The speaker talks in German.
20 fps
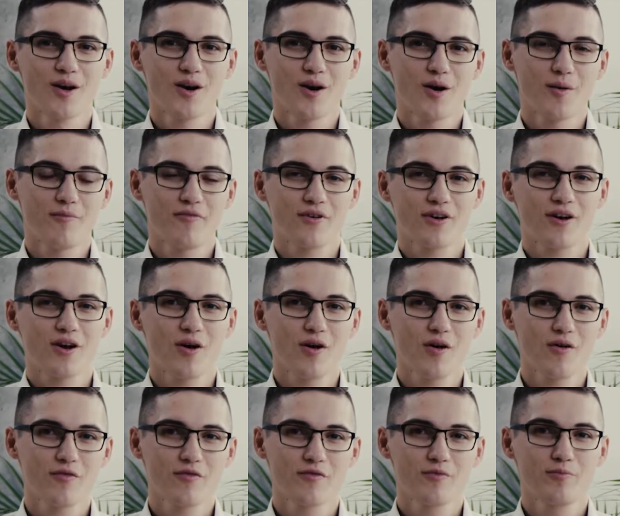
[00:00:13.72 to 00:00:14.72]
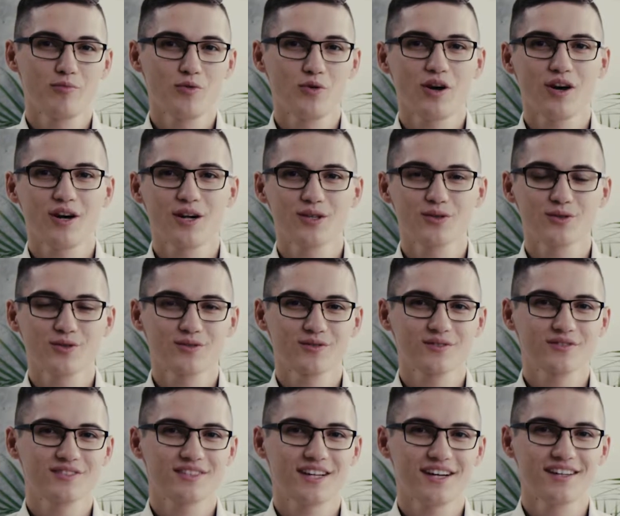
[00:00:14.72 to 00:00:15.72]
Ob Verkauf,
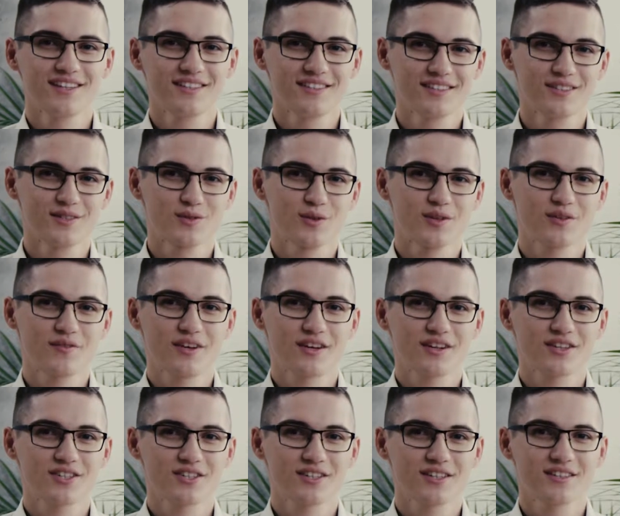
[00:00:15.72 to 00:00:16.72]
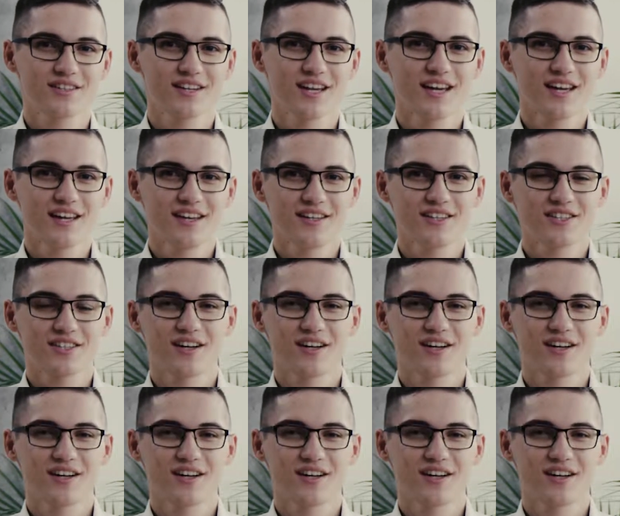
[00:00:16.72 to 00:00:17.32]
Buchhaltung, Teiledienst oder Werkstatt, ich